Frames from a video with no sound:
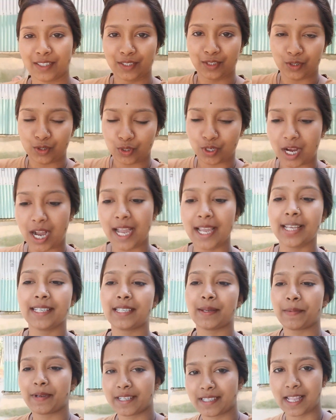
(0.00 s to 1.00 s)
তো গাইস
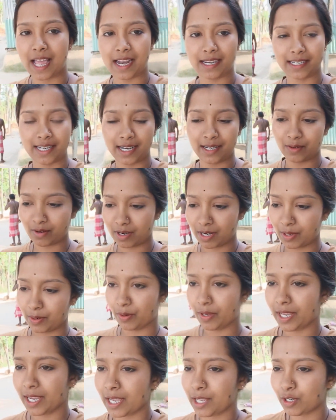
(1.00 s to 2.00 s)
আমার স্নান টান করা হয়ে
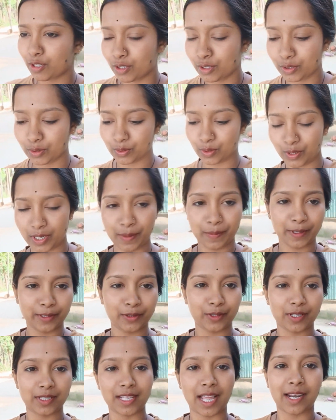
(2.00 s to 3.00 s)
গেল তো এইমাত্র
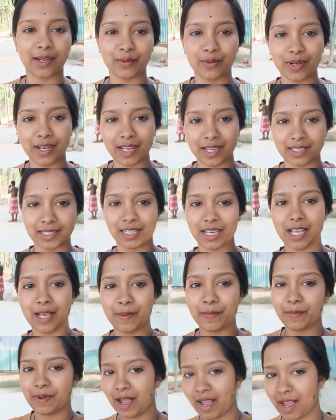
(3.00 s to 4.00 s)
স্নান করে আসলাম
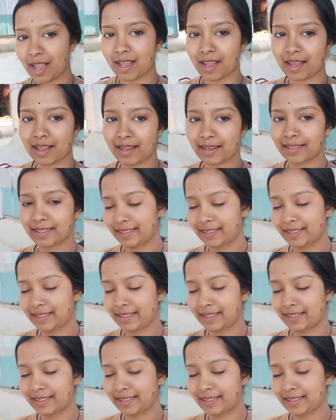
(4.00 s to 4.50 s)
আর